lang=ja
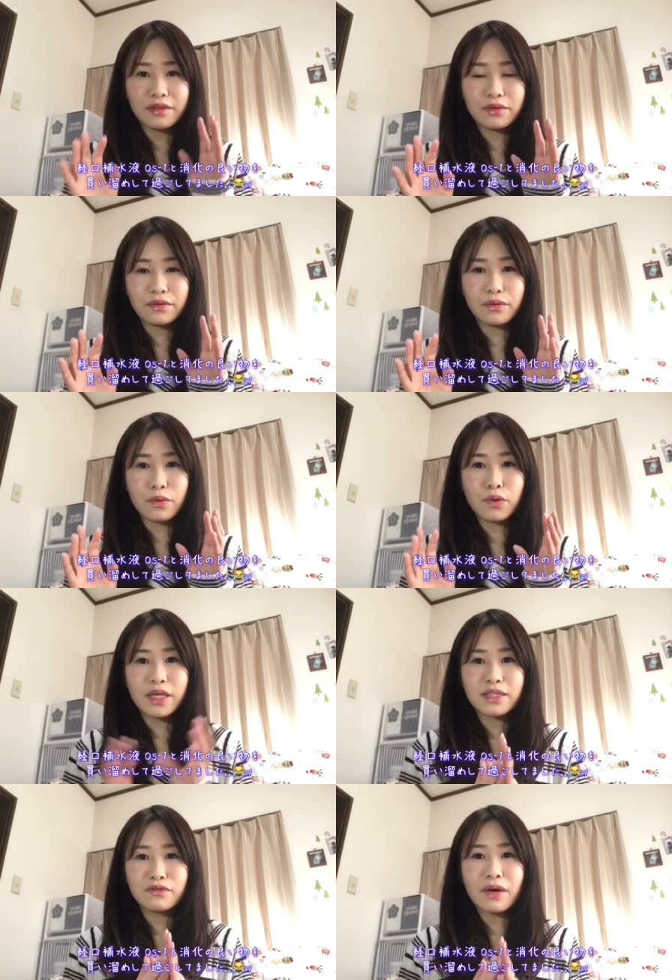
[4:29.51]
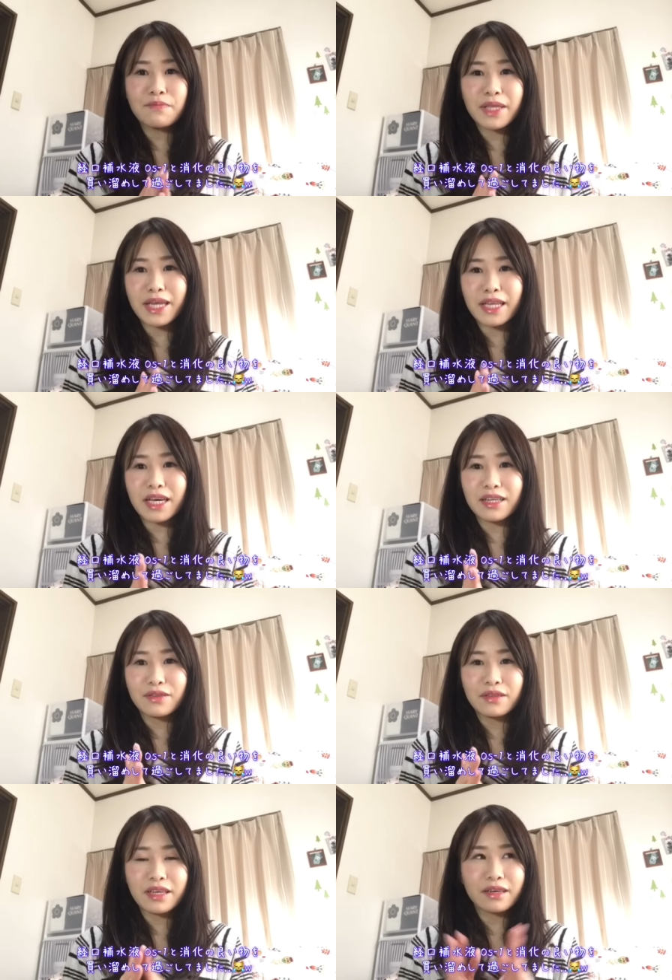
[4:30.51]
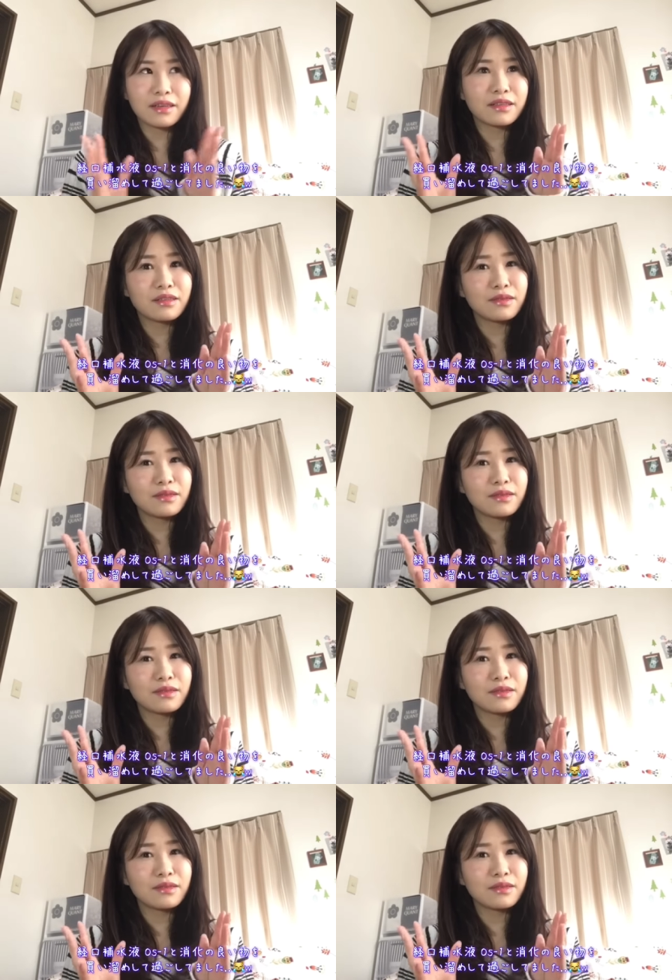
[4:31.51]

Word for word: てる OS1 みたいななんか